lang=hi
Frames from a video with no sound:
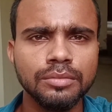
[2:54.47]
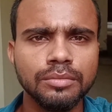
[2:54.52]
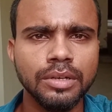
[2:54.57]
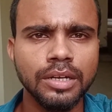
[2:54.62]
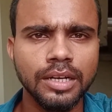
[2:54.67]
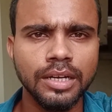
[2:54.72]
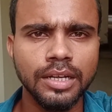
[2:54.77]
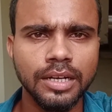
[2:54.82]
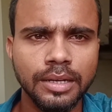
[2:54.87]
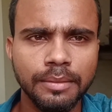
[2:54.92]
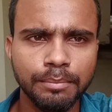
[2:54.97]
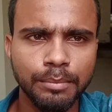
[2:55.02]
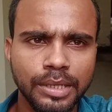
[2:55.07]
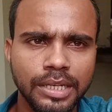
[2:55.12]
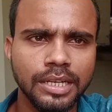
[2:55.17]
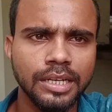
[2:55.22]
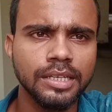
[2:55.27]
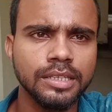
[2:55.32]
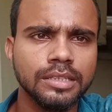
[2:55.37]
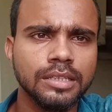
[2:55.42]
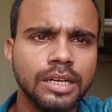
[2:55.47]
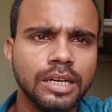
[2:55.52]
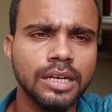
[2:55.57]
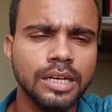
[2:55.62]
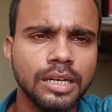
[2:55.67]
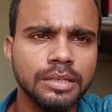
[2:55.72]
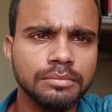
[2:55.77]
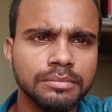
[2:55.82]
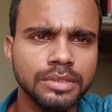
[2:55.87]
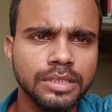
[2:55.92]
अगर हम मेहनत का
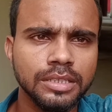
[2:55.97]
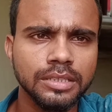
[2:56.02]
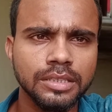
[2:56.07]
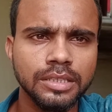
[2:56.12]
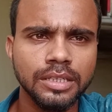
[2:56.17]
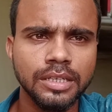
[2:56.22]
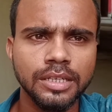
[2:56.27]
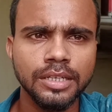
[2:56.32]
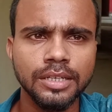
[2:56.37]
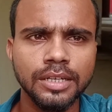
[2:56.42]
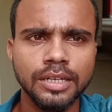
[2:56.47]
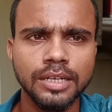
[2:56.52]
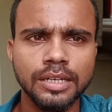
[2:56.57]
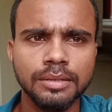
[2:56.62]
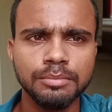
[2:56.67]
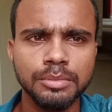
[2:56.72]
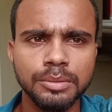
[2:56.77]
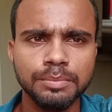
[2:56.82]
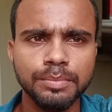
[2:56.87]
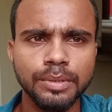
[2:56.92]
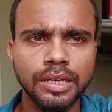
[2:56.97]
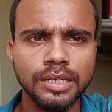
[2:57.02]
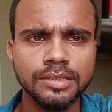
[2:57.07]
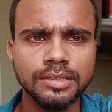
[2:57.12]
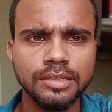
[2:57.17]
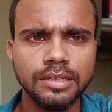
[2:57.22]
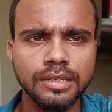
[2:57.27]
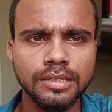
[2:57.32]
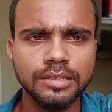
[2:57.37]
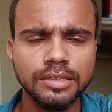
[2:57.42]
काम करते हैं अगर हमें
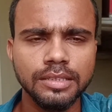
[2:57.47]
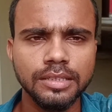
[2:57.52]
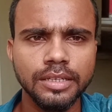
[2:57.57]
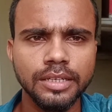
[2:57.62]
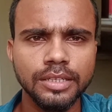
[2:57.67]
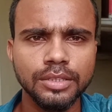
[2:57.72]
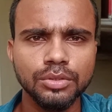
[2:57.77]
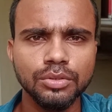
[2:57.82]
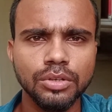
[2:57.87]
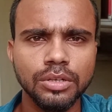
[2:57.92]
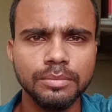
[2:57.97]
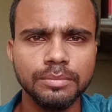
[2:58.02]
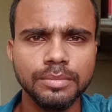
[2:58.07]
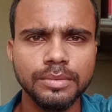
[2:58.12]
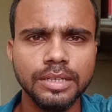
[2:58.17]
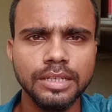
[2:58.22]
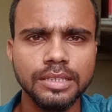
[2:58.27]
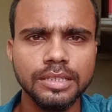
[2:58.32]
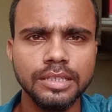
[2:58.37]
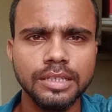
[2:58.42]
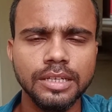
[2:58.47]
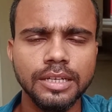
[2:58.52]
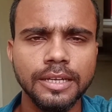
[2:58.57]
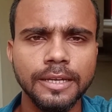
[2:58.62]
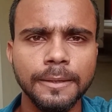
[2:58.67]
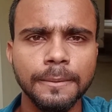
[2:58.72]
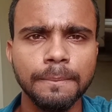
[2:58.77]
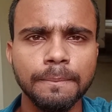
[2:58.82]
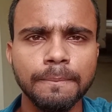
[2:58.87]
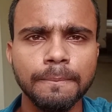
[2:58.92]
प्यास लगती है तो हम करते
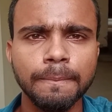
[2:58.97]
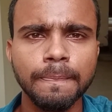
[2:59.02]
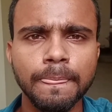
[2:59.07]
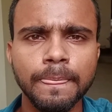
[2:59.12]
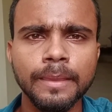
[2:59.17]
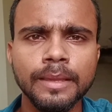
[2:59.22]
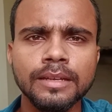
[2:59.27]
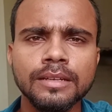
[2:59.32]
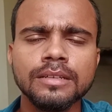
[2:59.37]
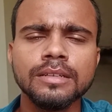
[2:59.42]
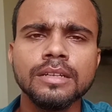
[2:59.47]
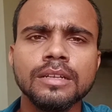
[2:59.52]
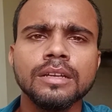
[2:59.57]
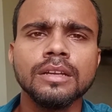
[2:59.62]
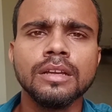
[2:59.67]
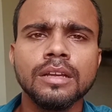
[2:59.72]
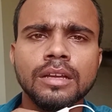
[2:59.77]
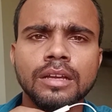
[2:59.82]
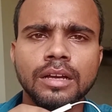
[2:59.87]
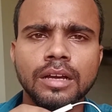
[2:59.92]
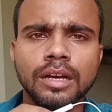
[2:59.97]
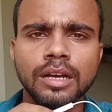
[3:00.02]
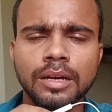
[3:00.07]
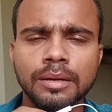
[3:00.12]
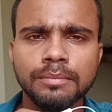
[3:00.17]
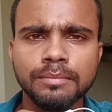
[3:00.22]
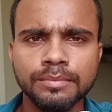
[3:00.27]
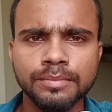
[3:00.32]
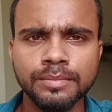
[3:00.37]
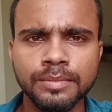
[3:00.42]
हैं
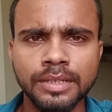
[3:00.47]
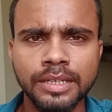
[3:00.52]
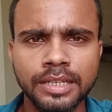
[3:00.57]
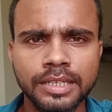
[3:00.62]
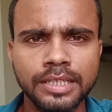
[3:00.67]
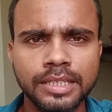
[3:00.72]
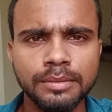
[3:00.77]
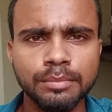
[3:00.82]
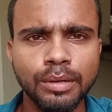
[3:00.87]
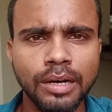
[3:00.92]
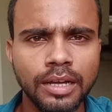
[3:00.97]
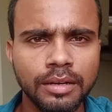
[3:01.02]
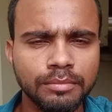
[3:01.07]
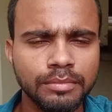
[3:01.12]
हम एक ही बार